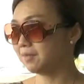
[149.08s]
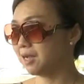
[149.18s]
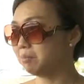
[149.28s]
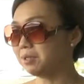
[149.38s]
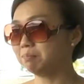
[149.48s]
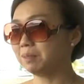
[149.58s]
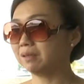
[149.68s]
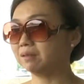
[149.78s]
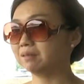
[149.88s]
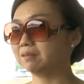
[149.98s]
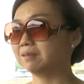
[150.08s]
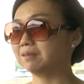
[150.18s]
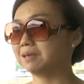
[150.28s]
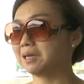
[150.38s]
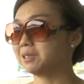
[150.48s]
ถ้ามันเป็น
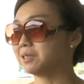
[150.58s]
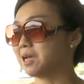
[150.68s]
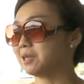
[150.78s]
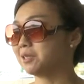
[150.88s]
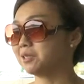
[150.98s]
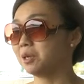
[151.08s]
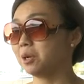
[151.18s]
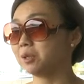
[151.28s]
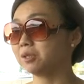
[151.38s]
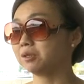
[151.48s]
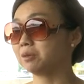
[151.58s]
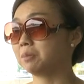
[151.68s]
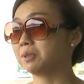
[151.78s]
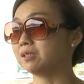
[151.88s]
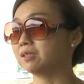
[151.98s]
ค่าใช้จ่ายที่สะท้อนควา
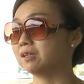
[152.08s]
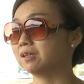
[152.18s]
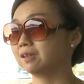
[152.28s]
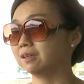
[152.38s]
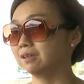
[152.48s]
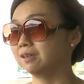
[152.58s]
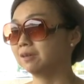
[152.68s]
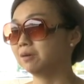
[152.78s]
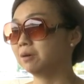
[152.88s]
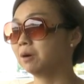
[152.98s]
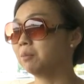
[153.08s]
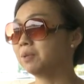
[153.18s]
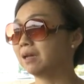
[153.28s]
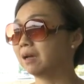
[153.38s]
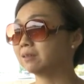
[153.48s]
มเป็นจริงแล้วก็
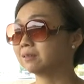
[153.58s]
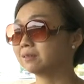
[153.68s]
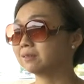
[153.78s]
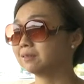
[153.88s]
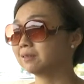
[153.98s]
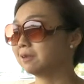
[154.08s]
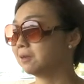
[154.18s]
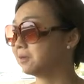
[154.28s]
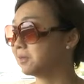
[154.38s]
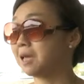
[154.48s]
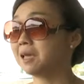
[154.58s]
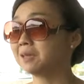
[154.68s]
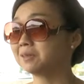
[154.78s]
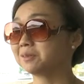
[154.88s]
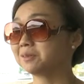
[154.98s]
มีการแจ้ง